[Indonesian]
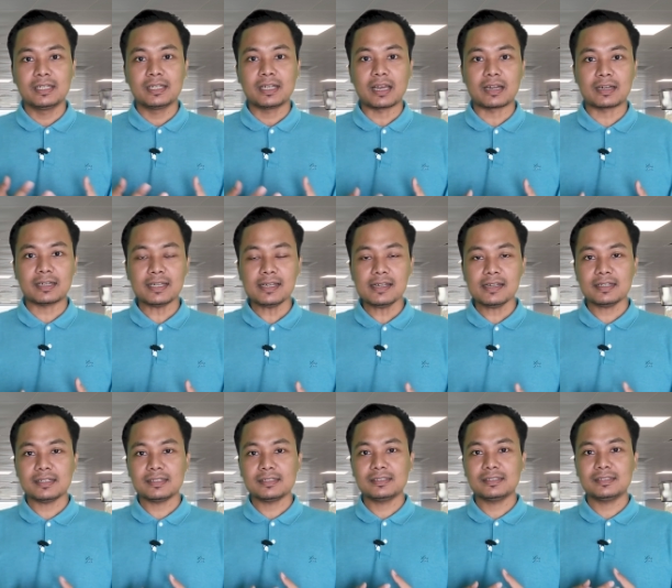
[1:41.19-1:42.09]

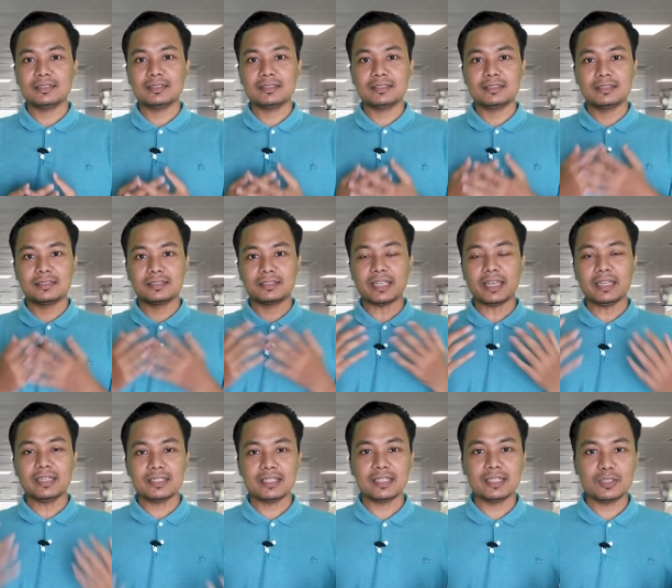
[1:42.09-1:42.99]
Karena e,
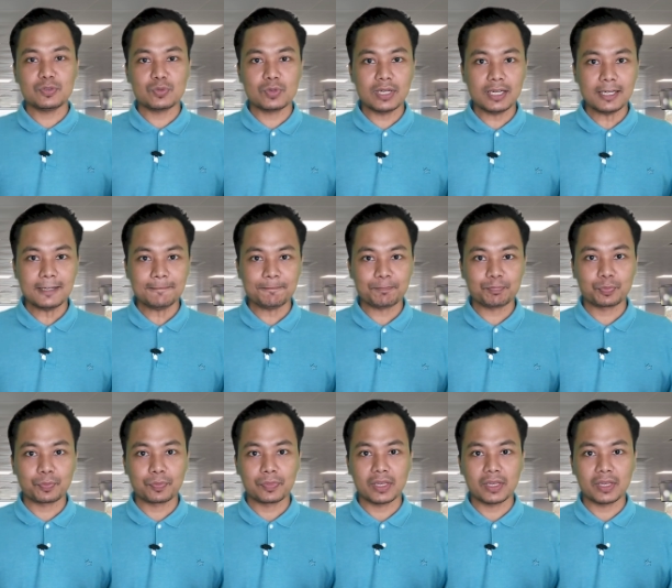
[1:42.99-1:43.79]
saya di sini juga